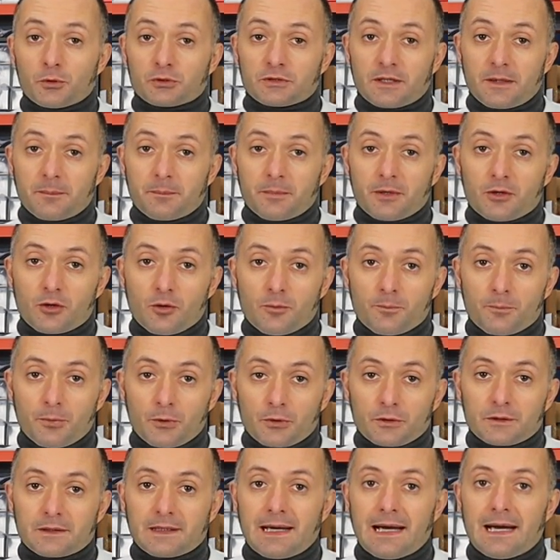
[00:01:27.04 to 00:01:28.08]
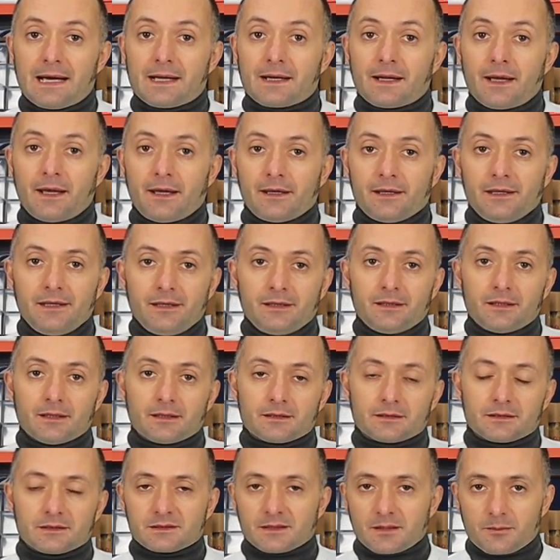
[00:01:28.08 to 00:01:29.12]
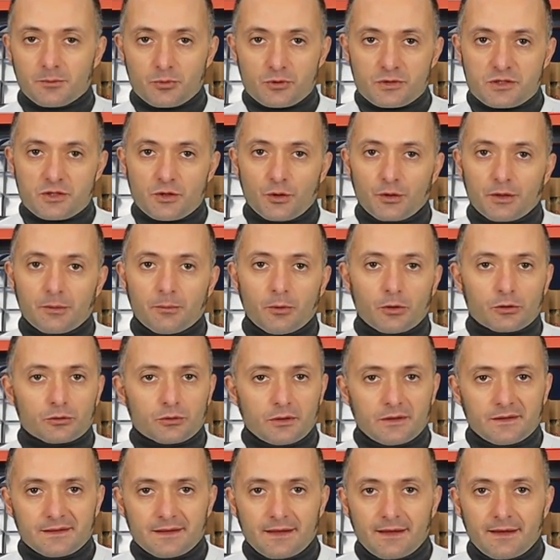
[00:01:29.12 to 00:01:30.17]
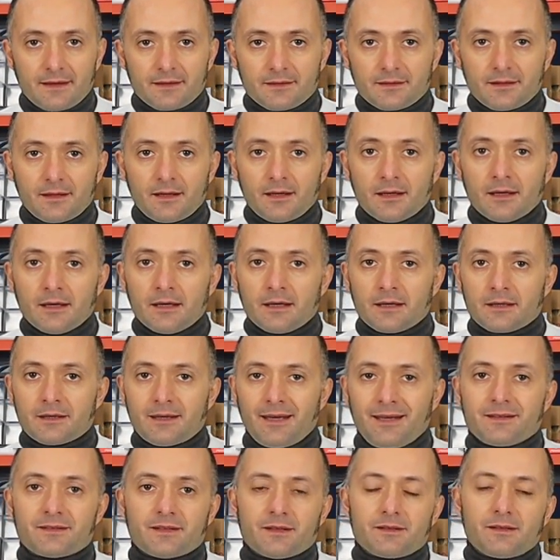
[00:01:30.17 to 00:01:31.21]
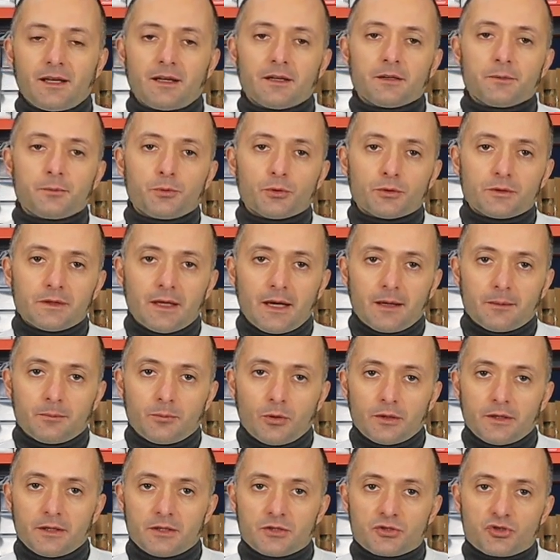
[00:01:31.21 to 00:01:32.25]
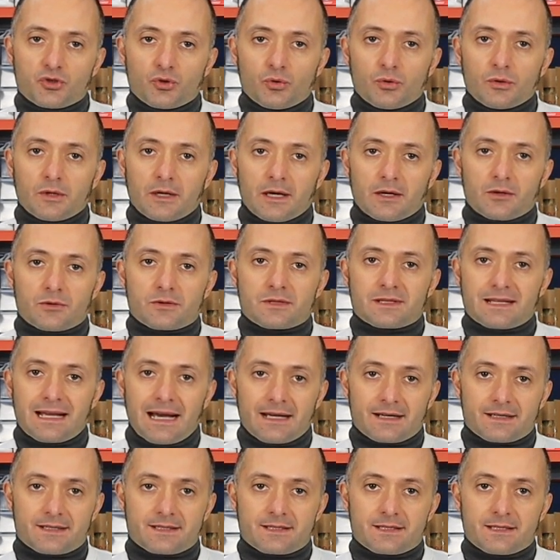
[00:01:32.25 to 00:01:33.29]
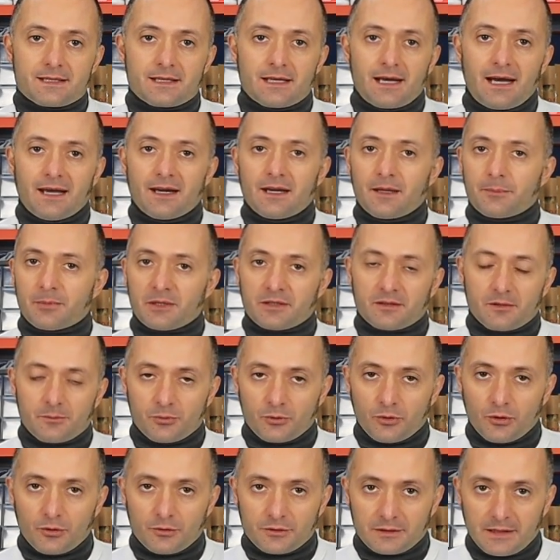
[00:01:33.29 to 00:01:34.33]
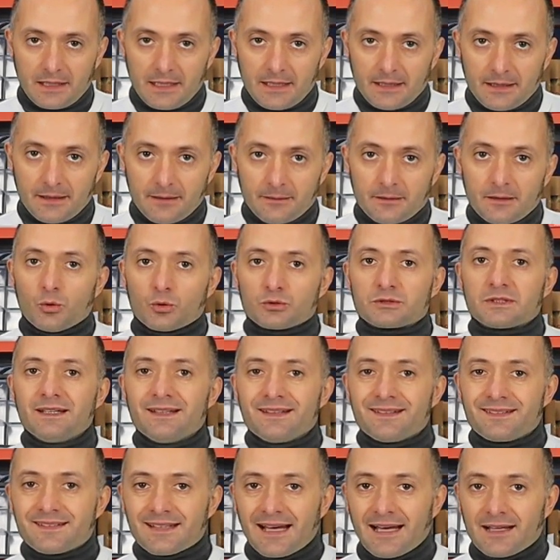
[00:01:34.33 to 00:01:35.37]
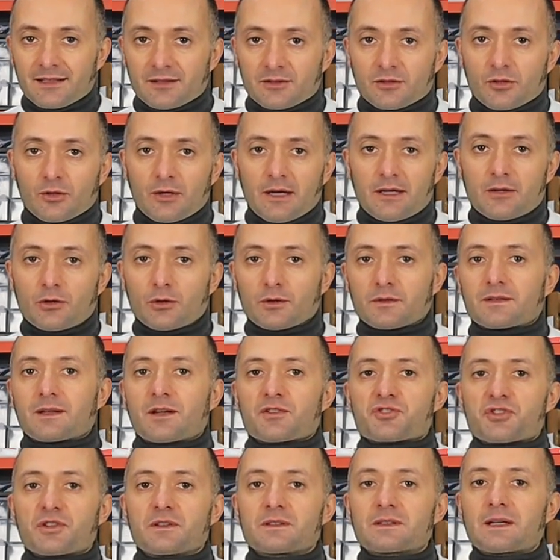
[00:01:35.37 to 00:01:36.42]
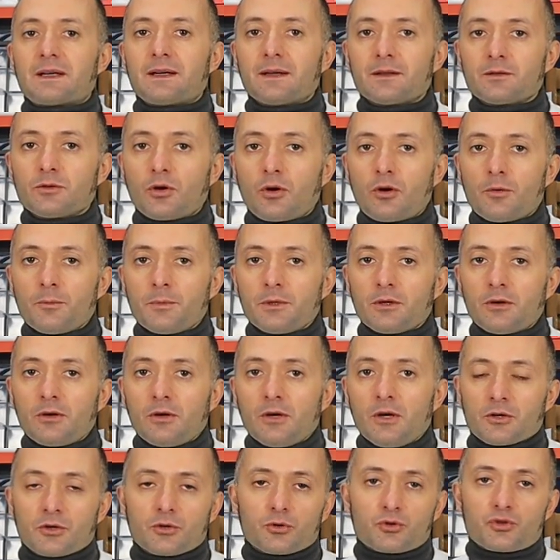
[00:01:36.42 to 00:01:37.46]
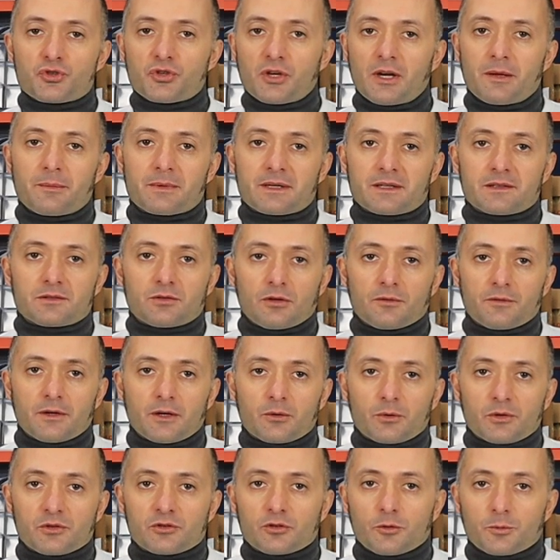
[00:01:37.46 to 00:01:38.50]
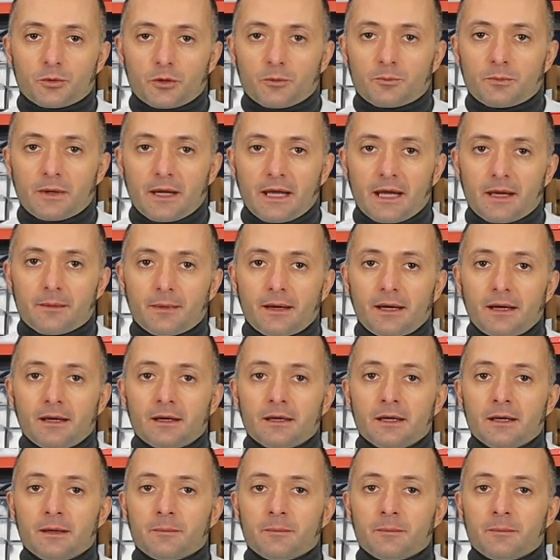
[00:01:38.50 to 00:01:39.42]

potrebbe comportare in distribuzioni molto estese che i segnali più deboli giungano scarsi alle prese più lontane. Utilizzando la nostra centrale domino riusciremo a risolvere questo problema